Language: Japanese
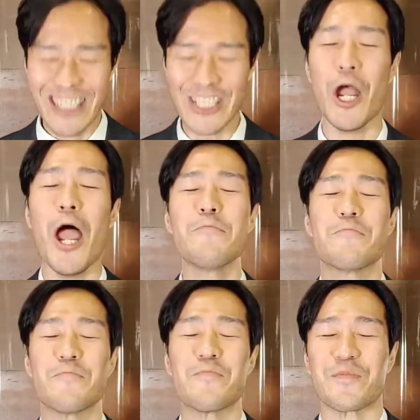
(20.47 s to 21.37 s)

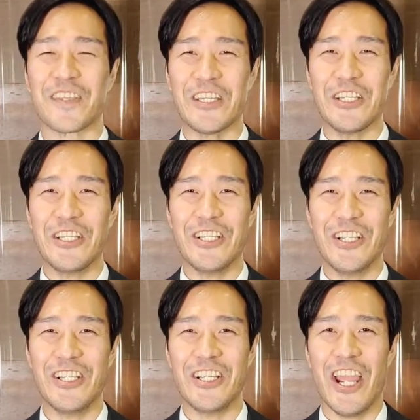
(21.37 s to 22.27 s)
イエイイエ
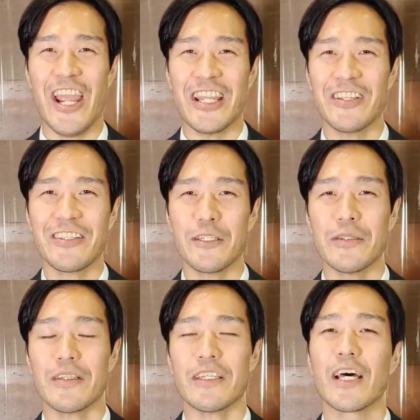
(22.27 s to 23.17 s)

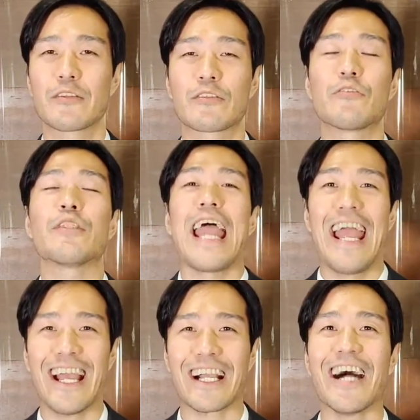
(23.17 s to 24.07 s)
イやっと
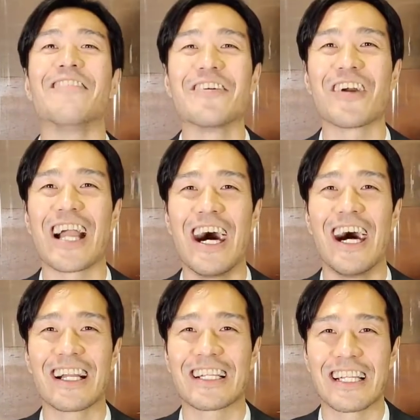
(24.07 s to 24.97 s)
ね、髪の毛が、